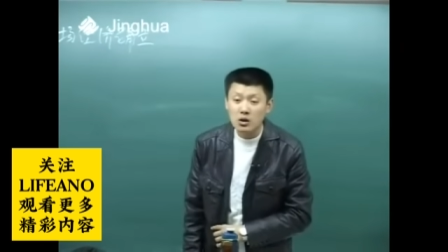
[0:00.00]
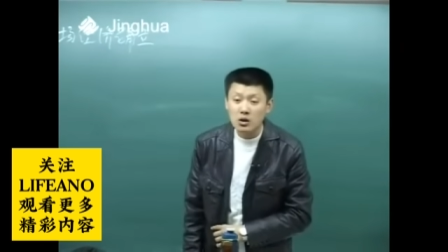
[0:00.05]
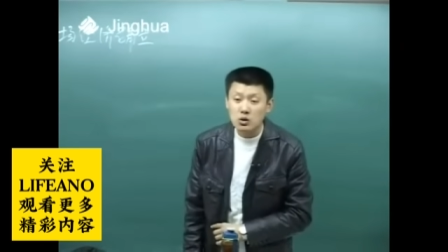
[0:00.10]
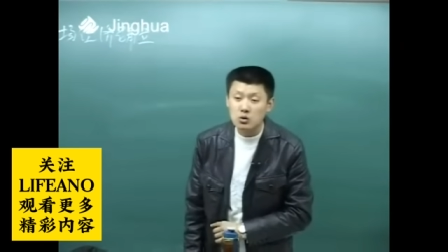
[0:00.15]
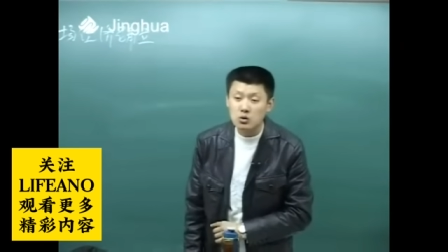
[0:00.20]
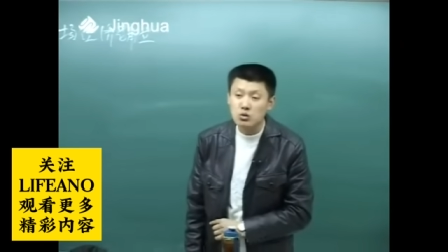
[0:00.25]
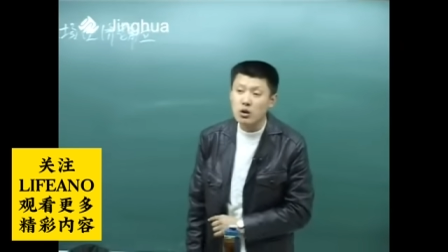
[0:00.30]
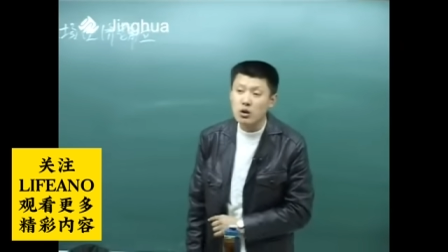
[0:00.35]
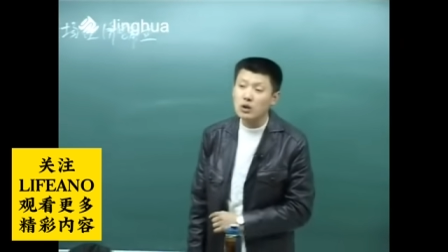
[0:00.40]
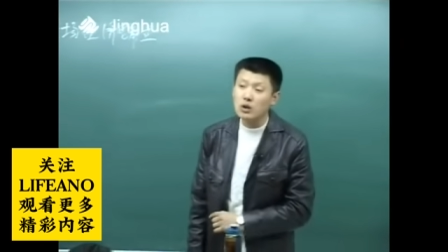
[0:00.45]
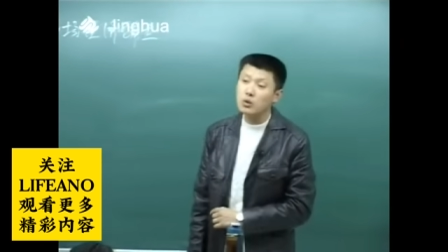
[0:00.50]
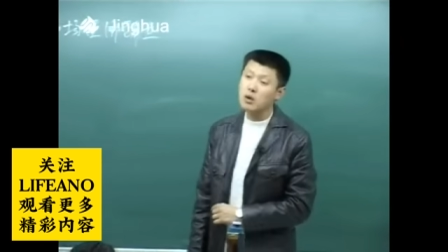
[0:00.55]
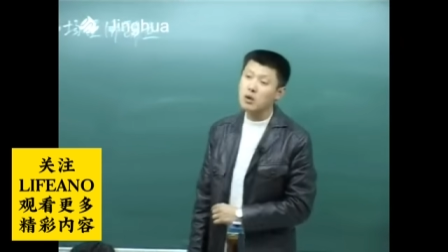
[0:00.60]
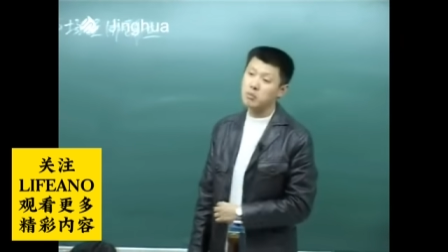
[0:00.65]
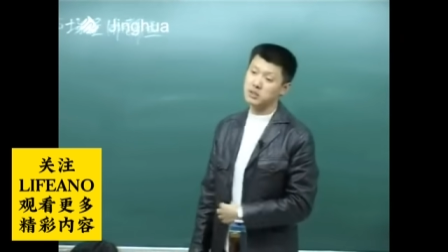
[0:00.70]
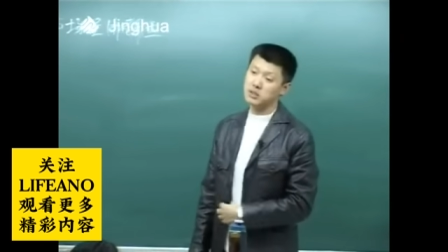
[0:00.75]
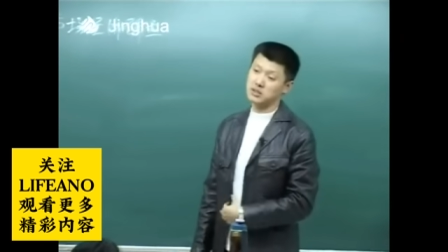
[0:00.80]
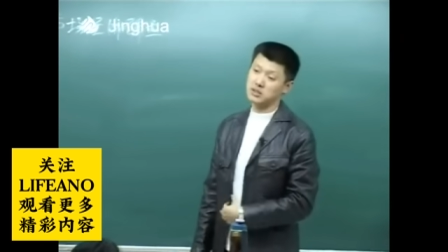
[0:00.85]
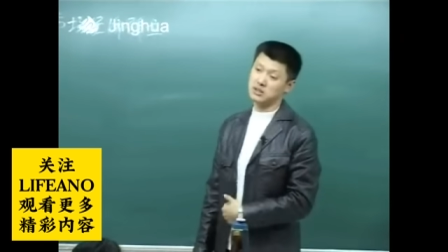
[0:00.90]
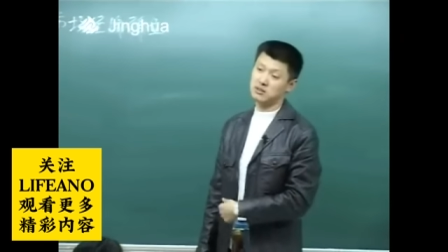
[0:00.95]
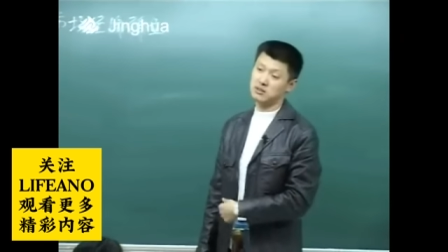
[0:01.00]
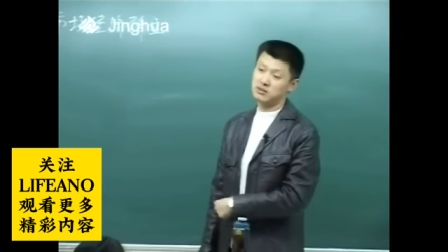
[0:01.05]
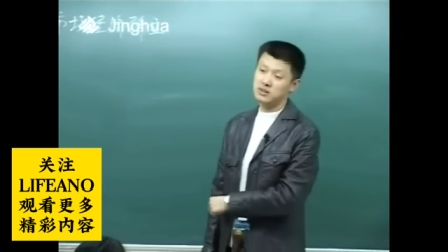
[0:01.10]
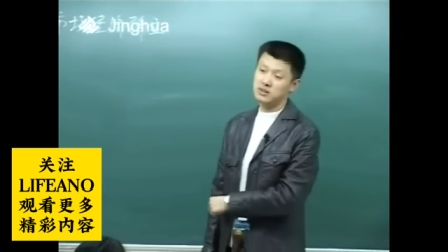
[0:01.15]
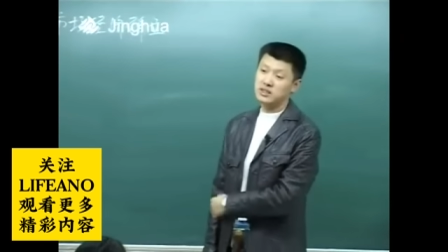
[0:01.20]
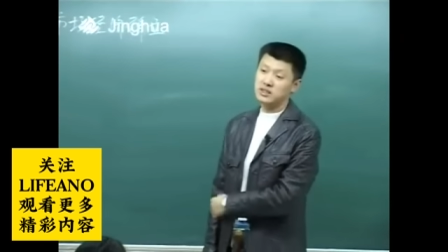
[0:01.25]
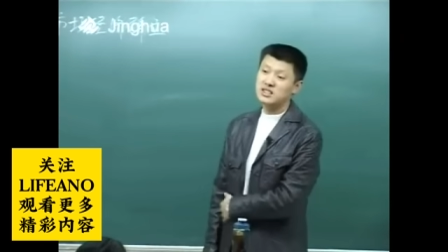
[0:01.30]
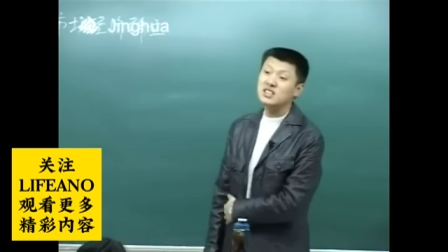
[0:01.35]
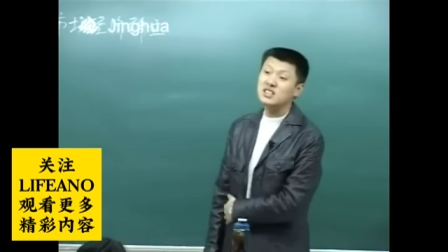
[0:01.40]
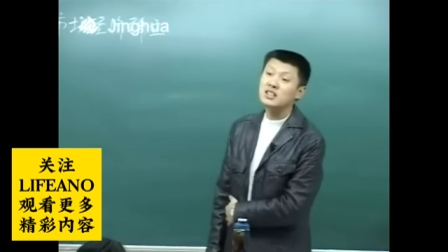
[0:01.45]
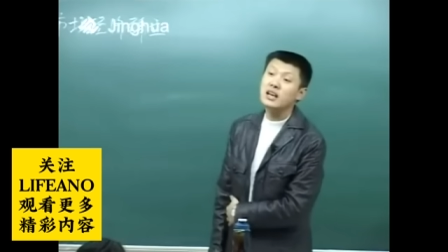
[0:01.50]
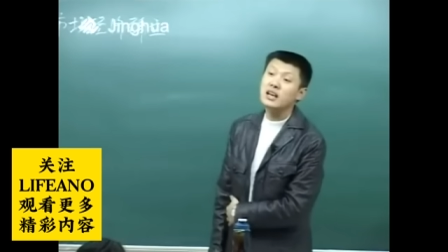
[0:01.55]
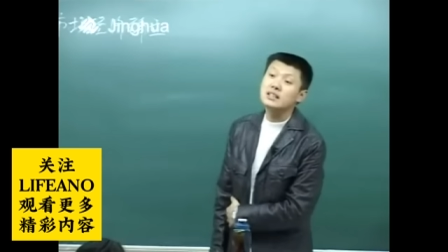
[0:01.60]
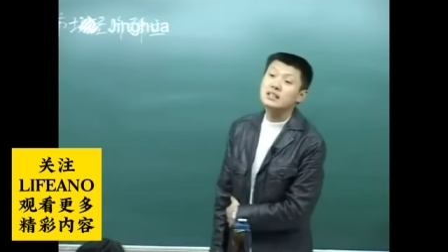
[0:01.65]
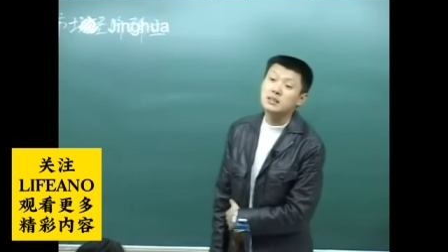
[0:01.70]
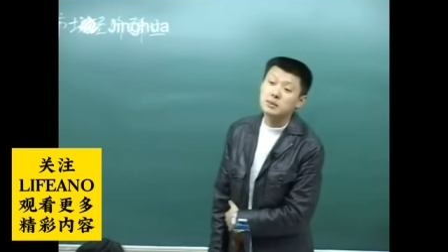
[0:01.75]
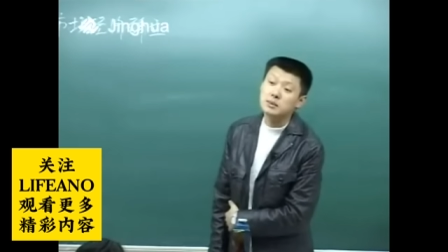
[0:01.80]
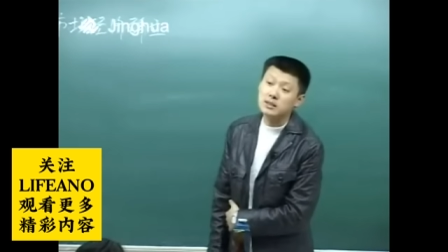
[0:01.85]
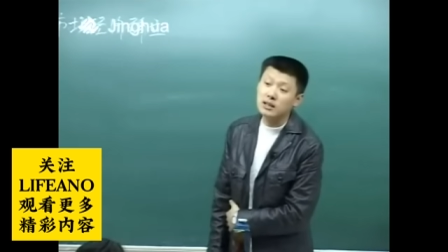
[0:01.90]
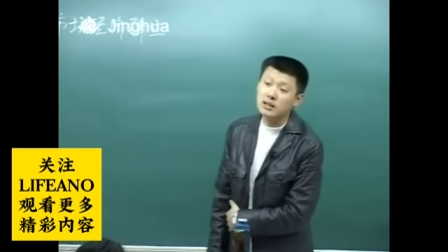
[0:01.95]
绝对不行！今天
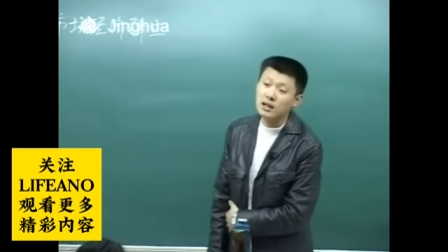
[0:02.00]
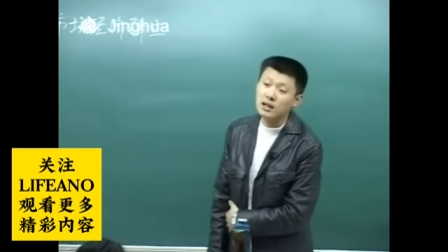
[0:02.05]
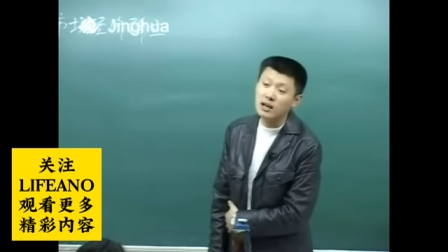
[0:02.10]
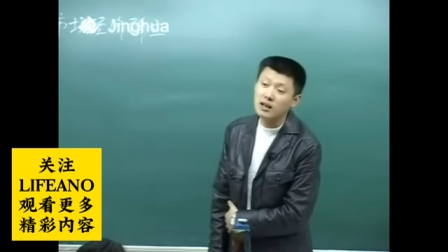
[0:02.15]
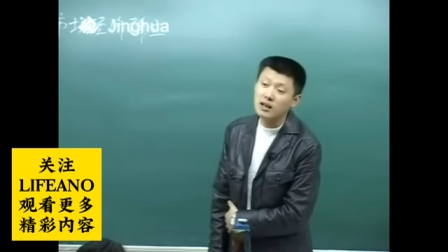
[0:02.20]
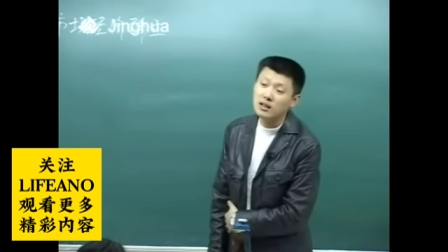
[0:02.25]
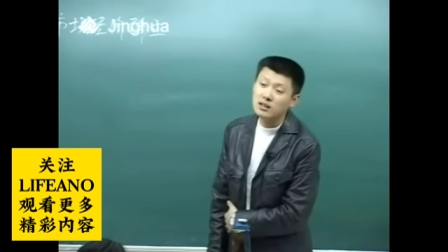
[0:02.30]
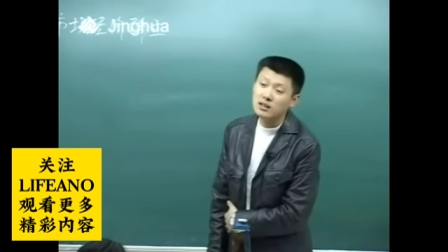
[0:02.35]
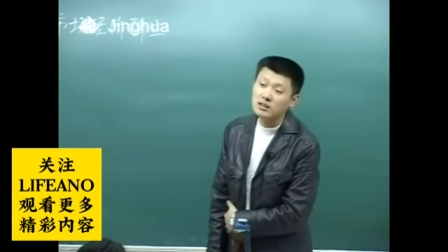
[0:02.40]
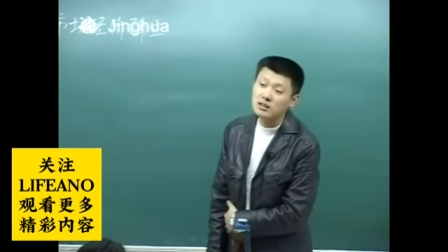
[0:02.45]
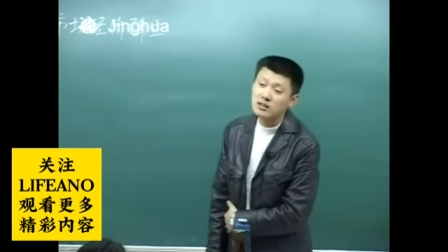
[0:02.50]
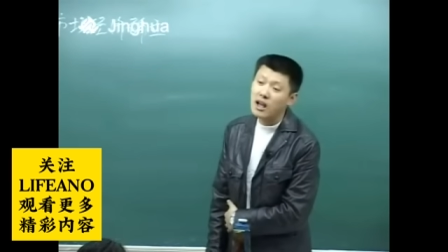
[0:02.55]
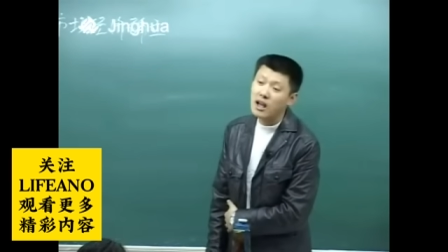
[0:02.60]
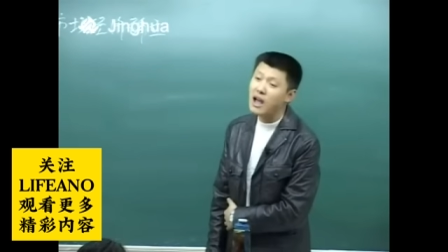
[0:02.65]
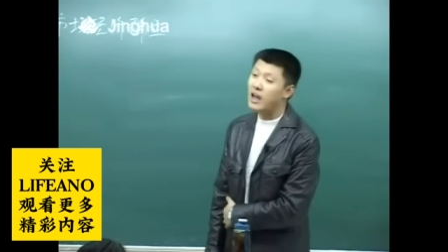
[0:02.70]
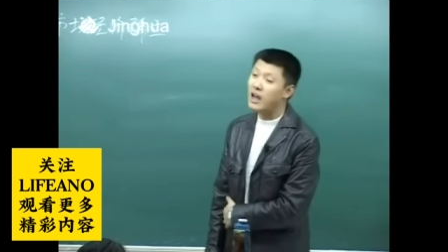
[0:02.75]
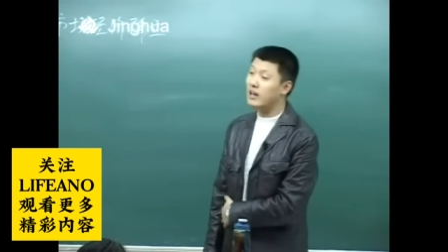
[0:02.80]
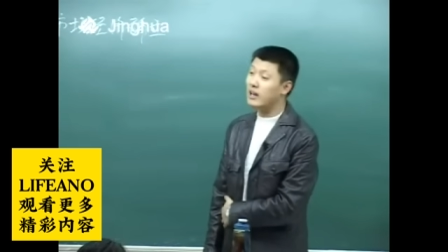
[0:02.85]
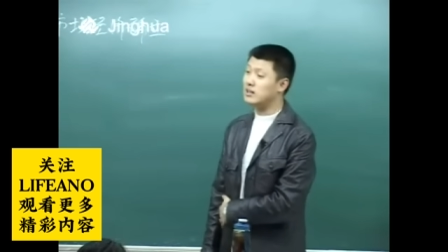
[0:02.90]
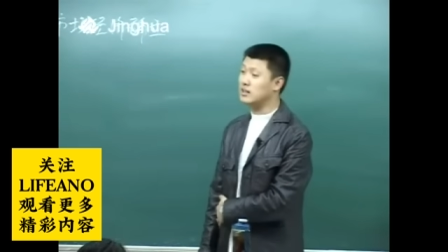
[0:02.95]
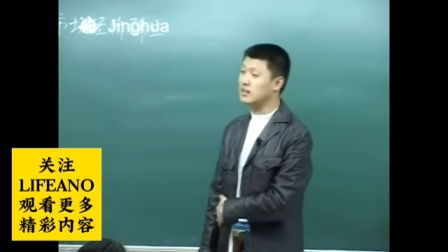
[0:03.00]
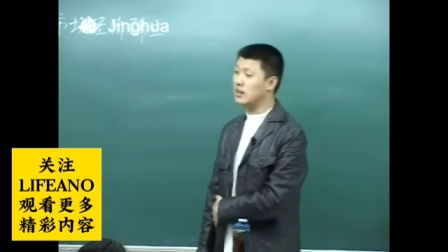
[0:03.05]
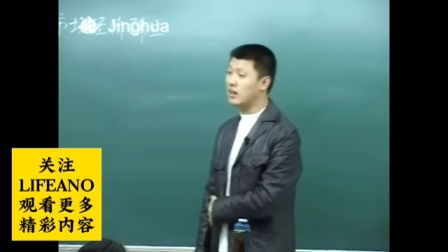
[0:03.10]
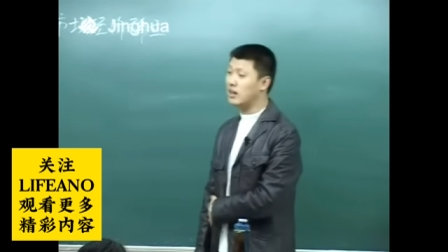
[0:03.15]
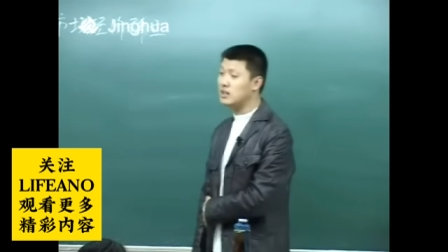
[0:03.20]
行不行啊？太行